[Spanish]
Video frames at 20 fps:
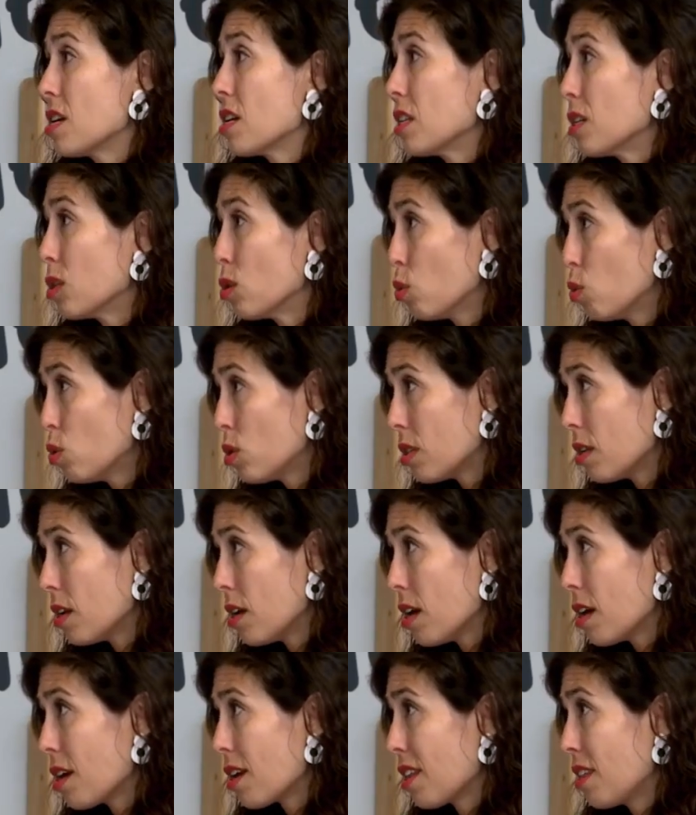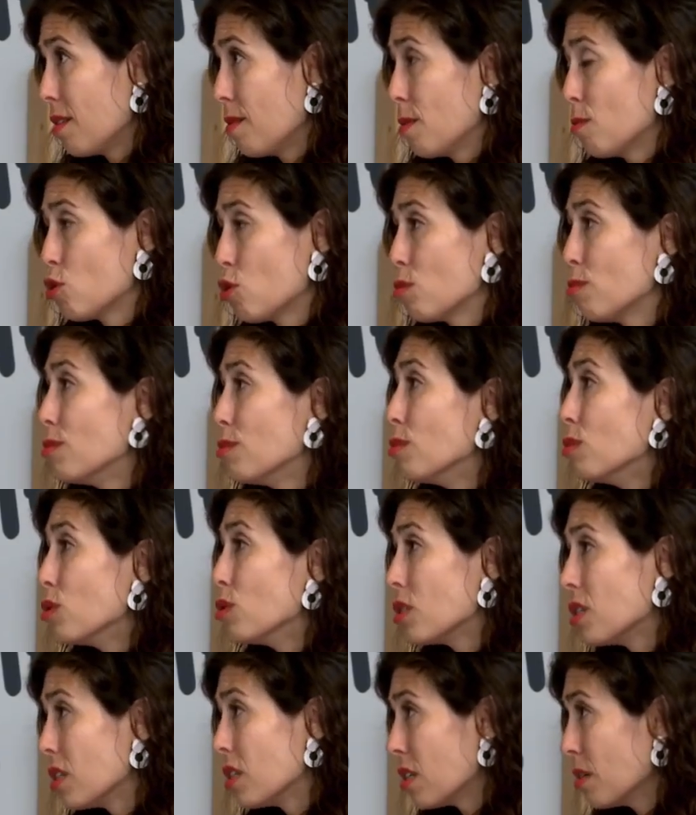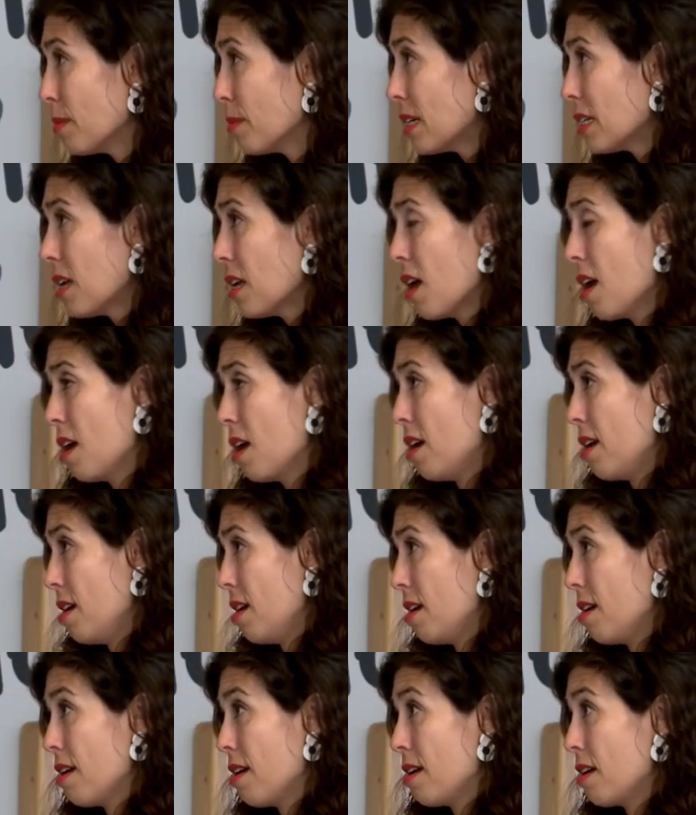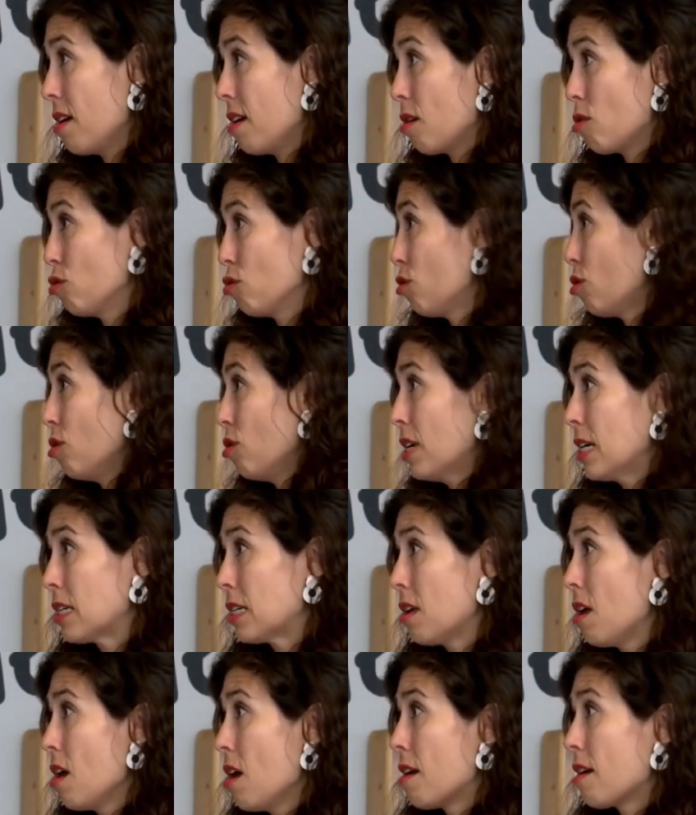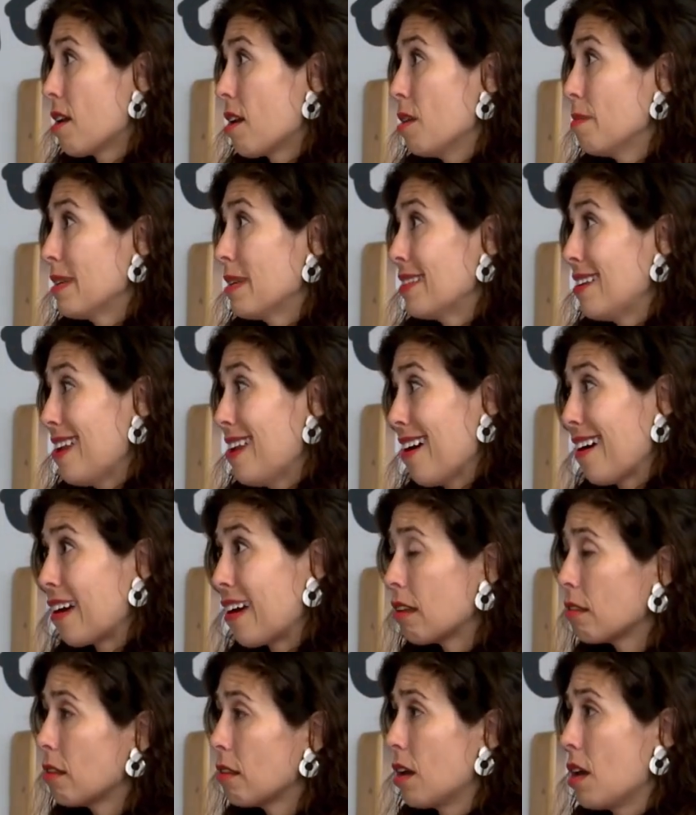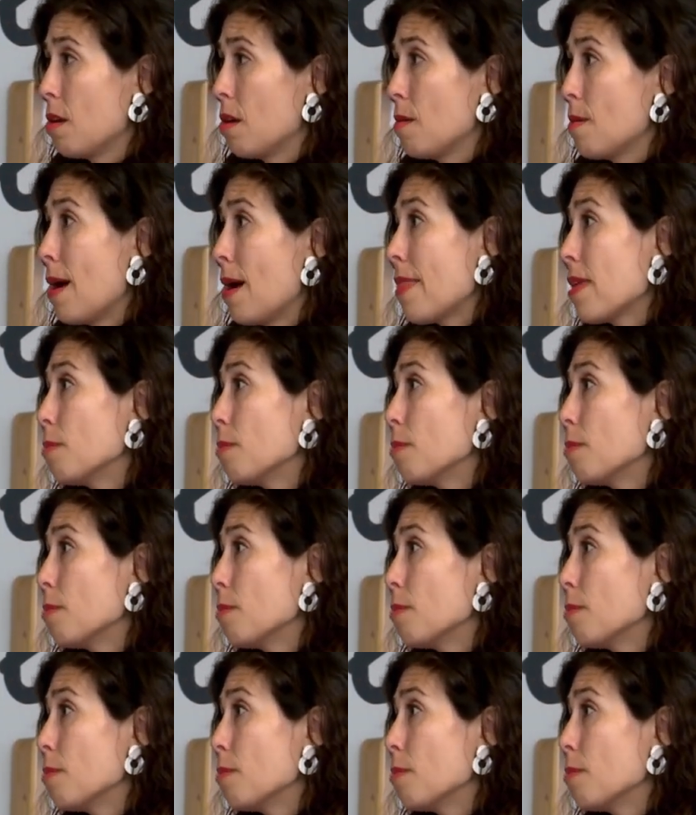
Y en industria recibimos muchísimas eh, controles realmente la gente que va